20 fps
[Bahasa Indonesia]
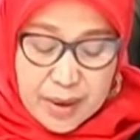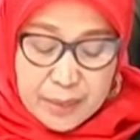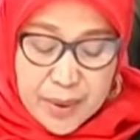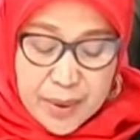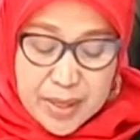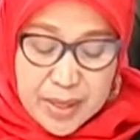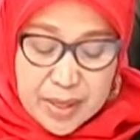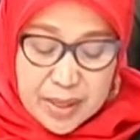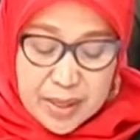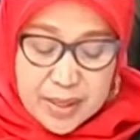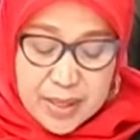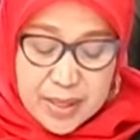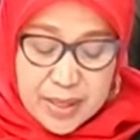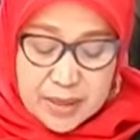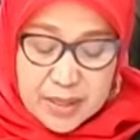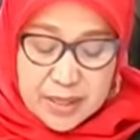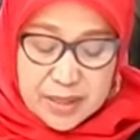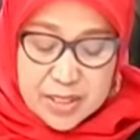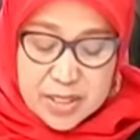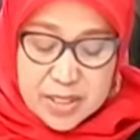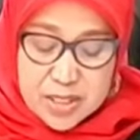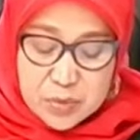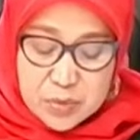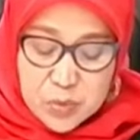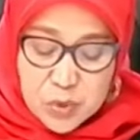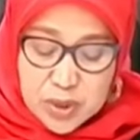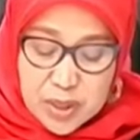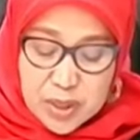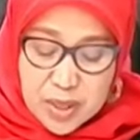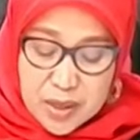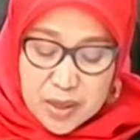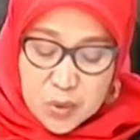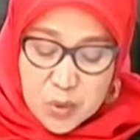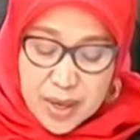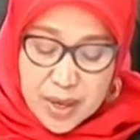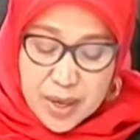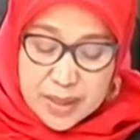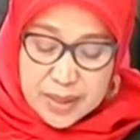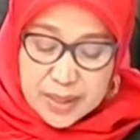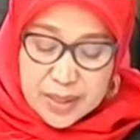Pada kegiatan tersebut teradu
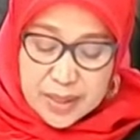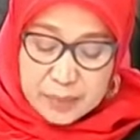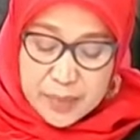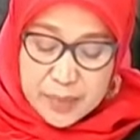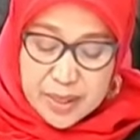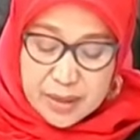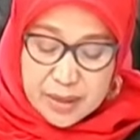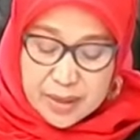hadir pada